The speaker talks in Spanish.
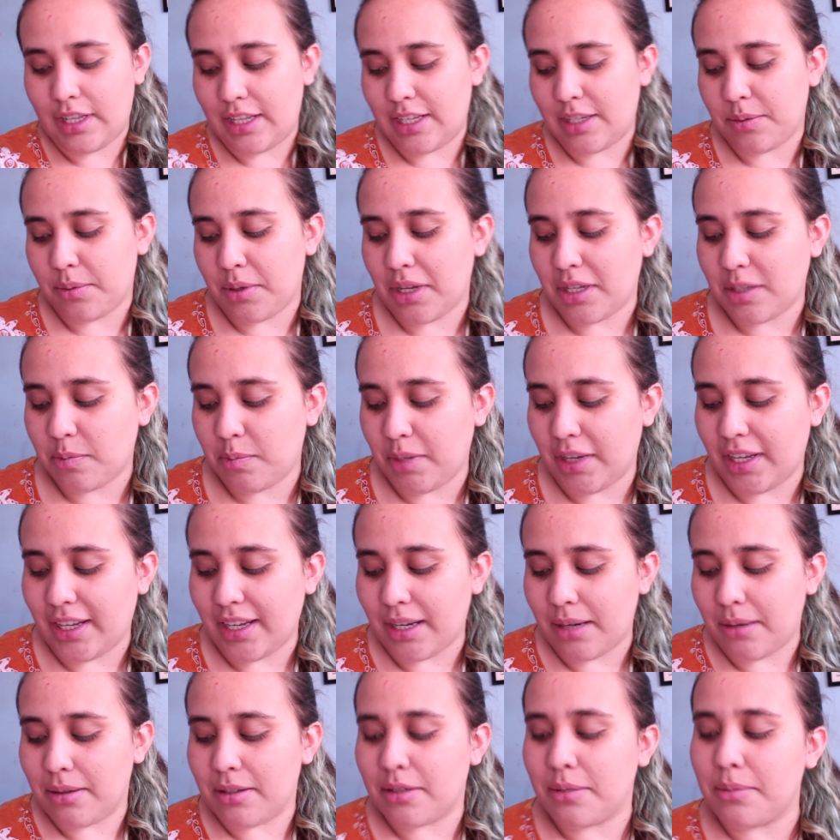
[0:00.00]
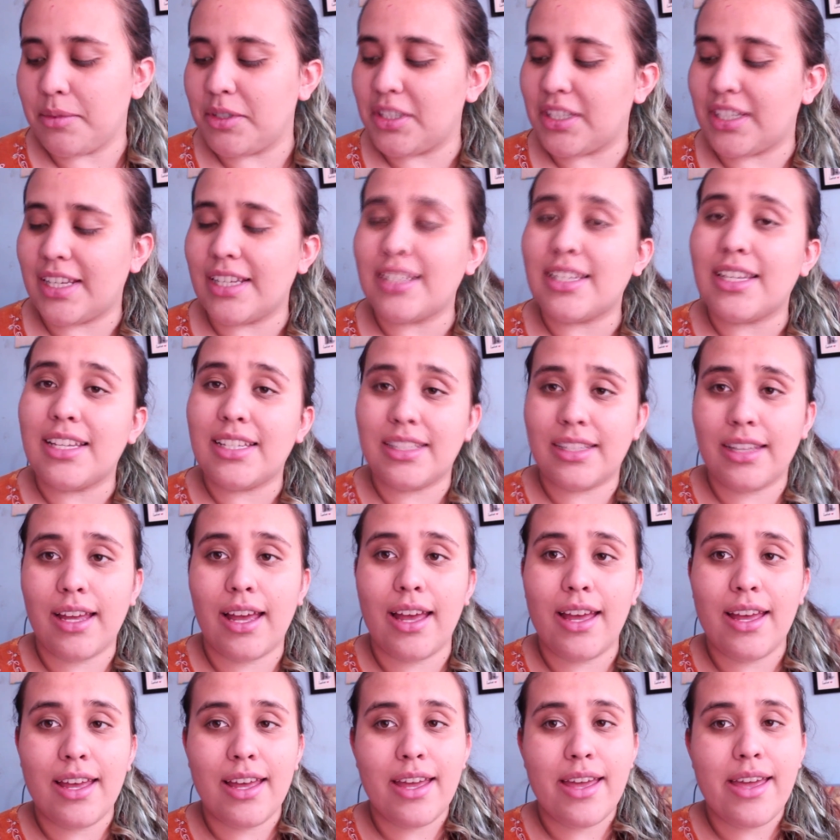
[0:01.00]
les voy a explicar más o menos qué es
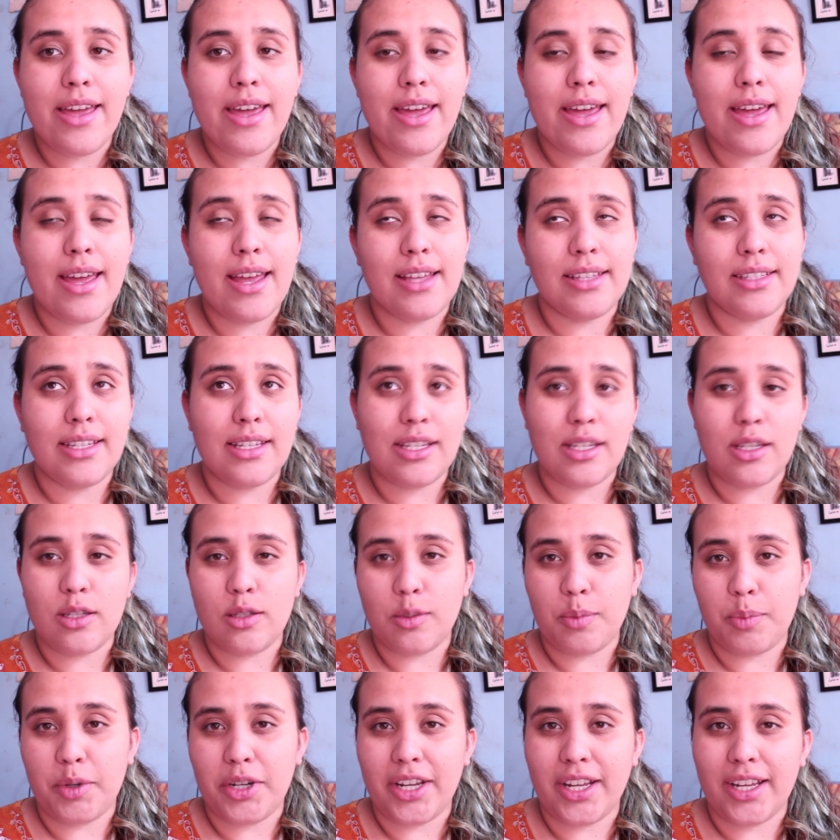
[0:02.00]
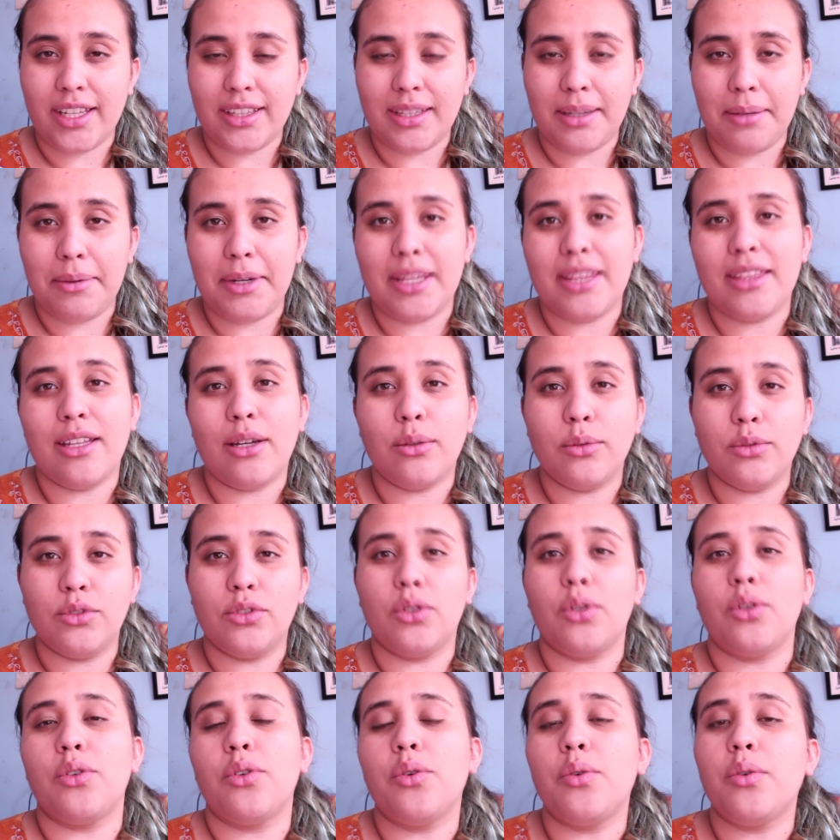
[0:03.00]
esta. Esta se supone que te brinda
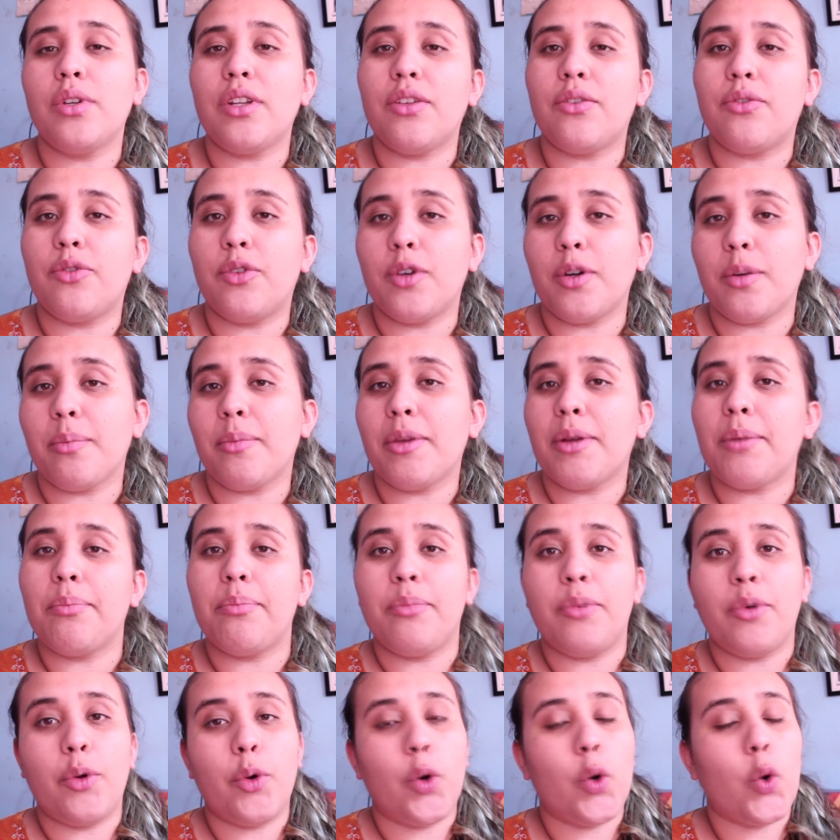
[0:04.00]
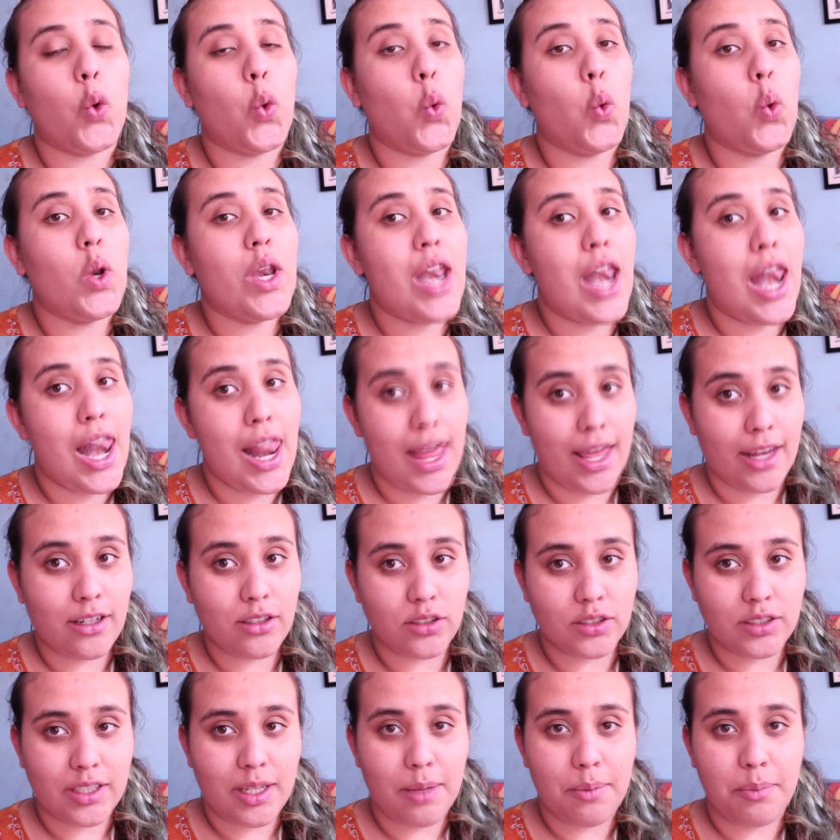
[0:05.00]
un tono uniforme por un
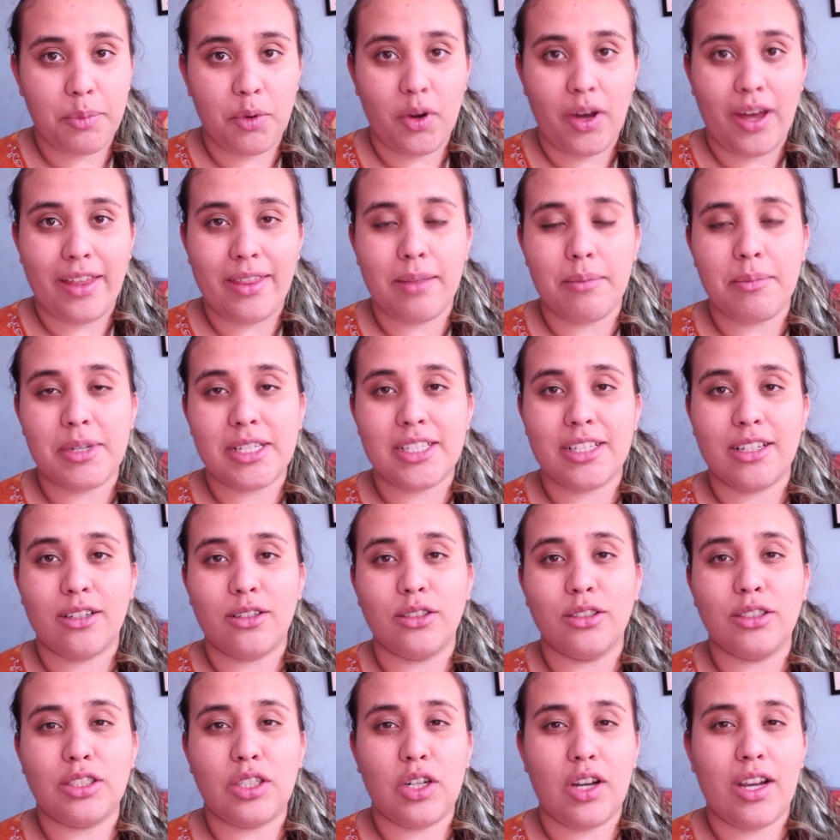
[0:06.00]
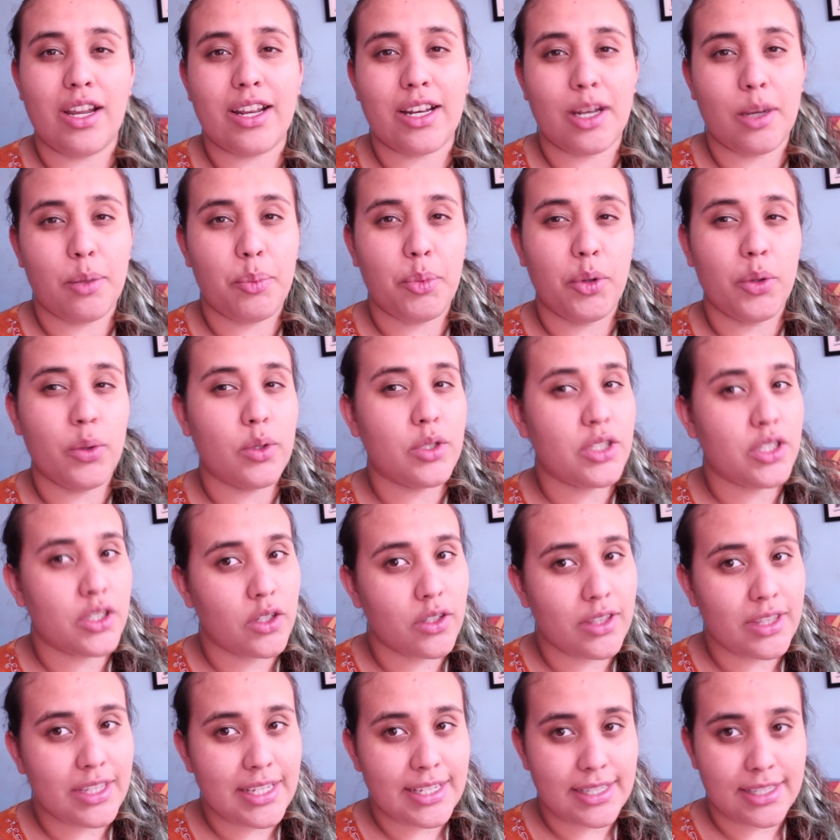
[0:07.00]
largo tiempo, además de controlar la
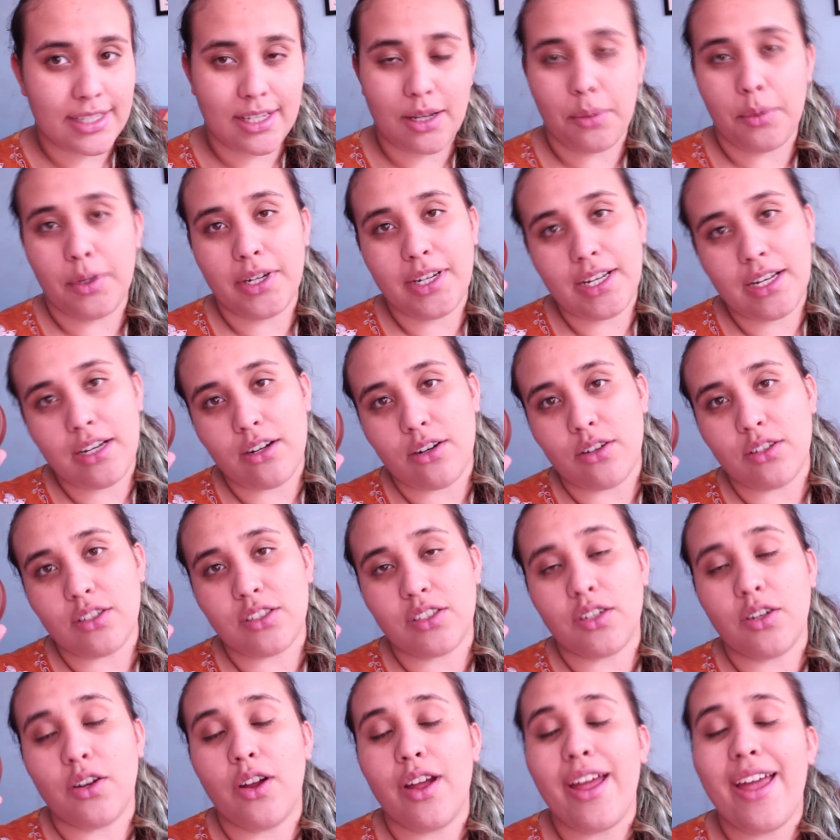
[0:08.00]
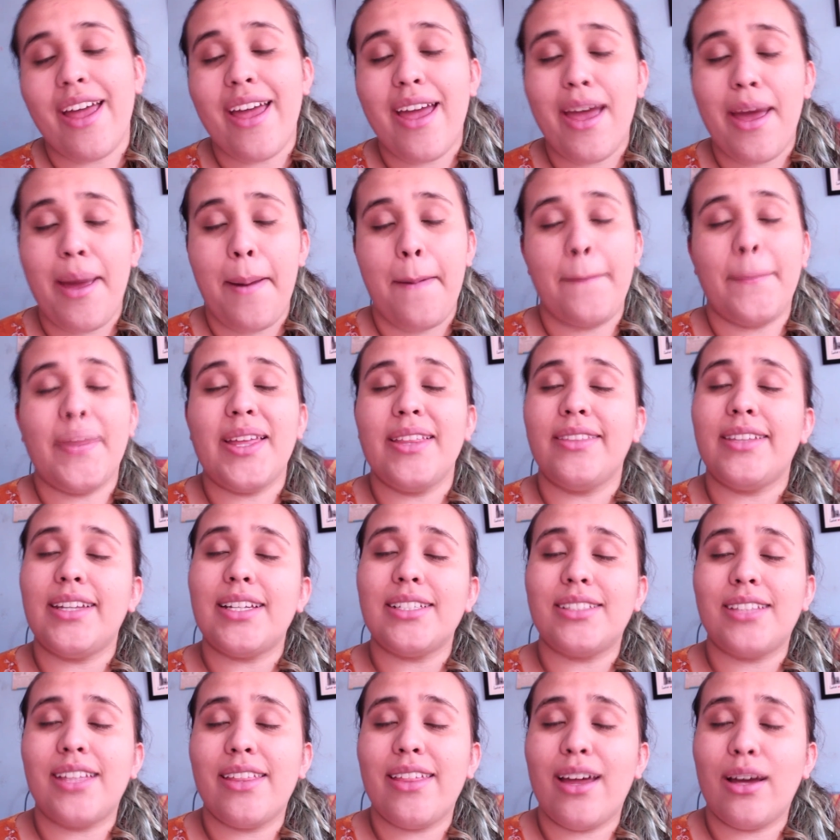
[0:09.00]
producción de sebo en el rostro
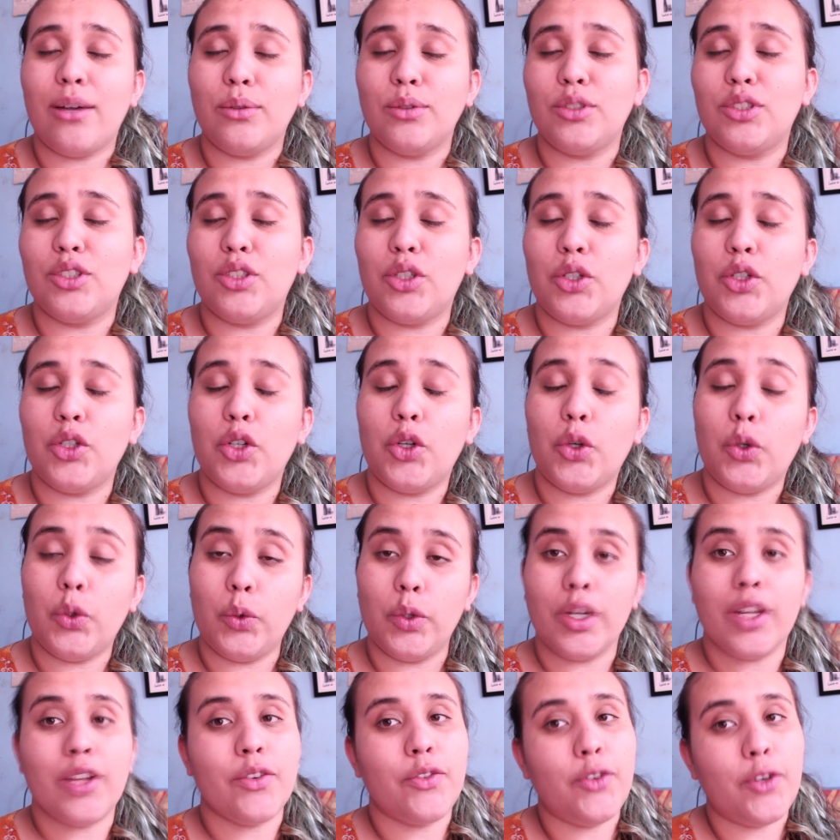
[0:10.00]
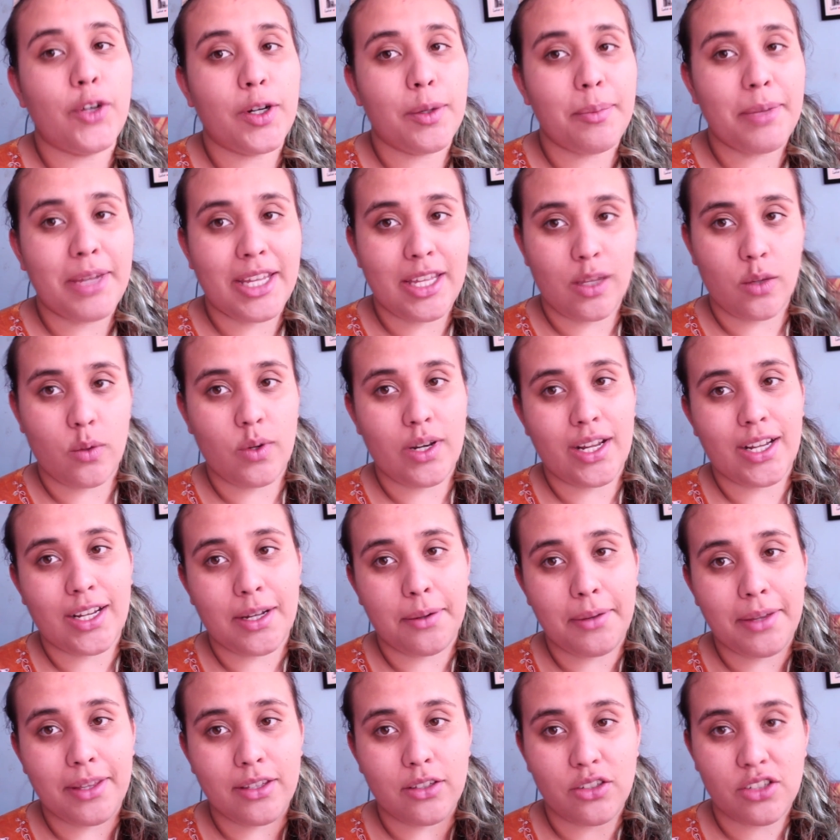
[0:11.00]
mientras te da un tono uniforme y un
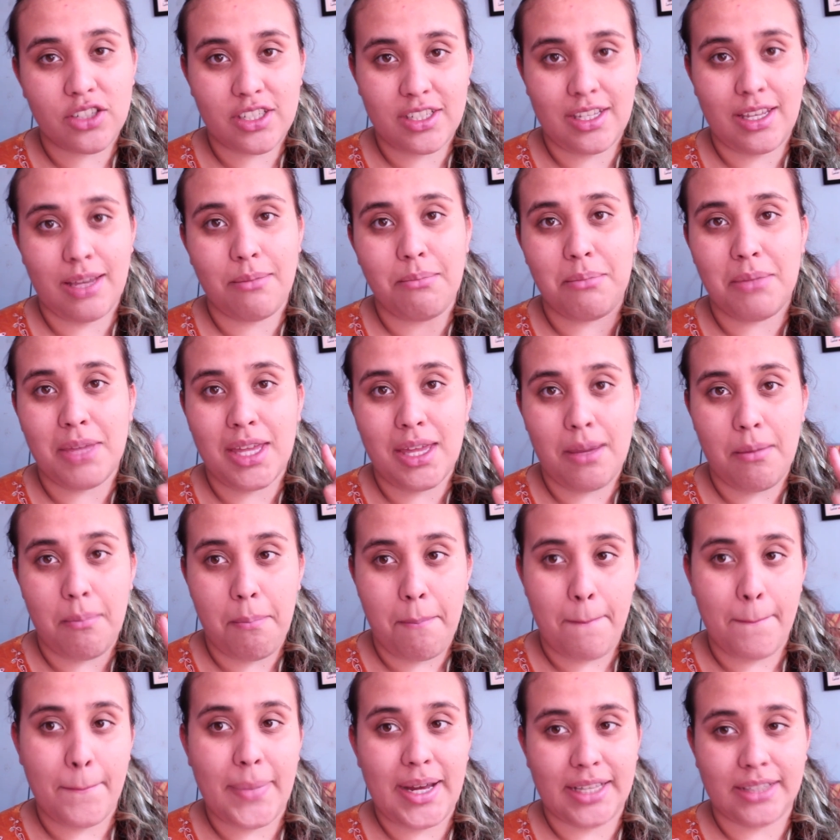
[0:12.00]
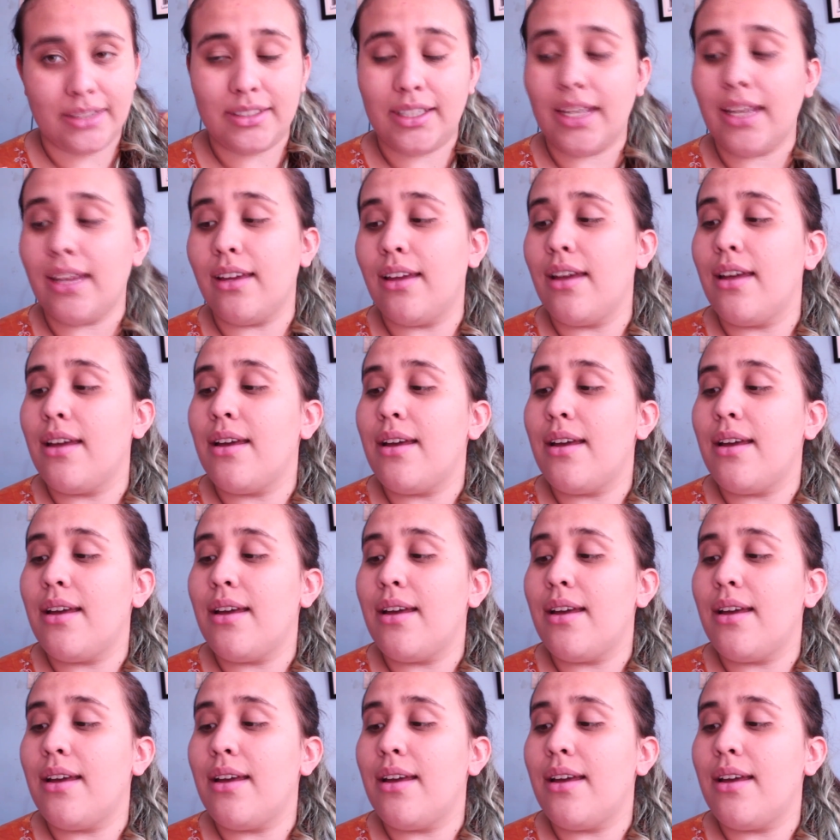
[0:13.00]
acabado semi mate.